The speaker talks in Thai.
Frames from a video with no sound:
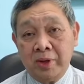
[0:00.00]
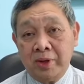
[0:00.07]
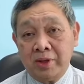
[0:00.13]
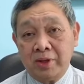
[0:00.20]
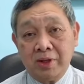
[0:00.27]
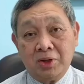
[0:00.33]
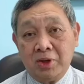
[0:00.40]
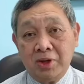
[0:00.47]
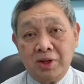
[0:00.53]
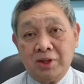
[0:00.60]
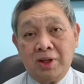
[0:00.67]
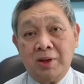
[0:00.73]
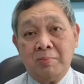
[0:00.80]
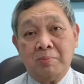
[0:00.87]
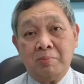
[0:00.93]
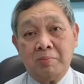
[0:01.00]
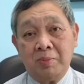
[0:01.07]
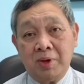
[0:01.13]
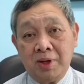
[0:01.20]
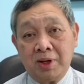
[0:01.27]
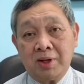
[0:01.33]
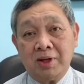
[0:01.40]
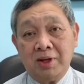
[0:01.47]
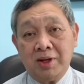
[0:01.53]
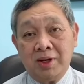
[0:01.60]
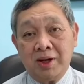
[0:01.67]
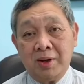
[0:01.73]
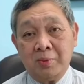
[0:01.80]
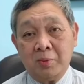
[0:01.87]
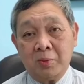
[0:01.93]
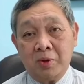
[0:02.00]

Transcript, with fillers: ซึ่งตอนนี้เต็มเยียดเลยนะครับ